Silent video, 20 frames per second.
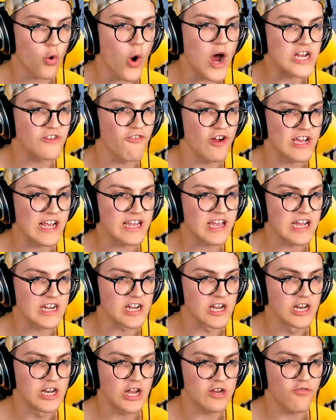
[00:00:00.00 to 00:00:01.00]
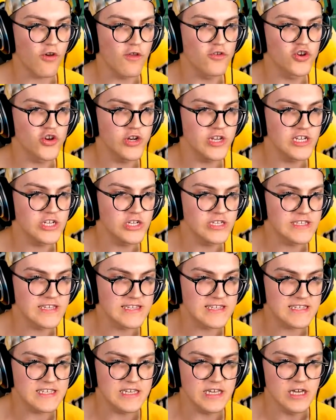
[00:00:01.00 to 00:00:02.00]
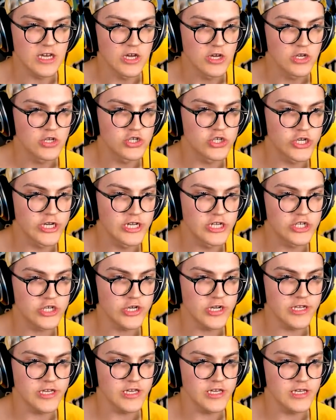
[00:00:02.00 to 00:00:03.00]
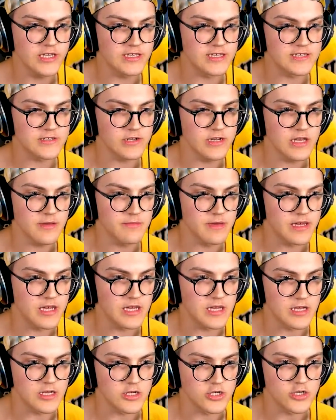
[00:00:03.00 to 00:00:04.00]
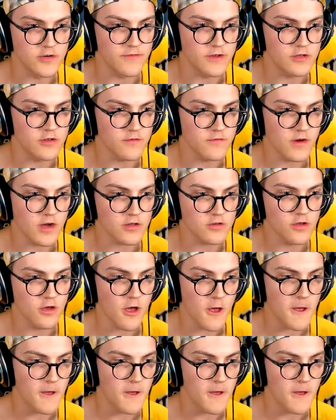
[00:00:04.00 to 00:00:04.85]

Ouais, je vois quelqu'un. Là, je vois une Julie juste ici. Julie, Julie, désolé mais je vais te voir te